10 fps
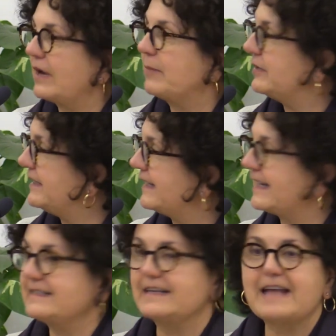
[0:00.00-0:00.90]
con la
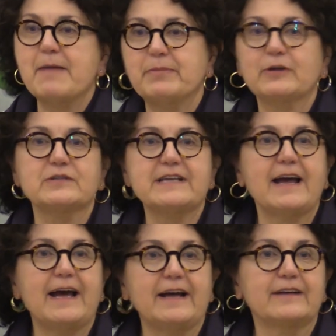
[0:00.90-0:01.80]
politica sia sempre così,
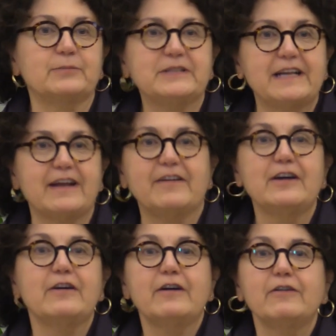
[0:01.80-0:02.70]
come dire,
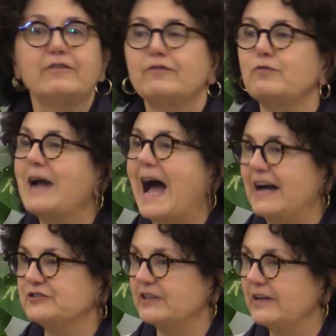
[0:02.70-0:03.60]

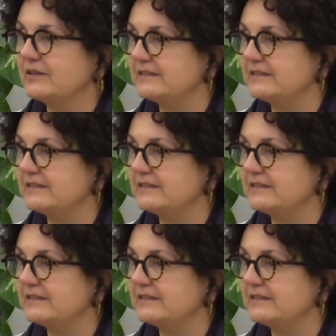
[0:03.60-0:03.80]
fugace, no?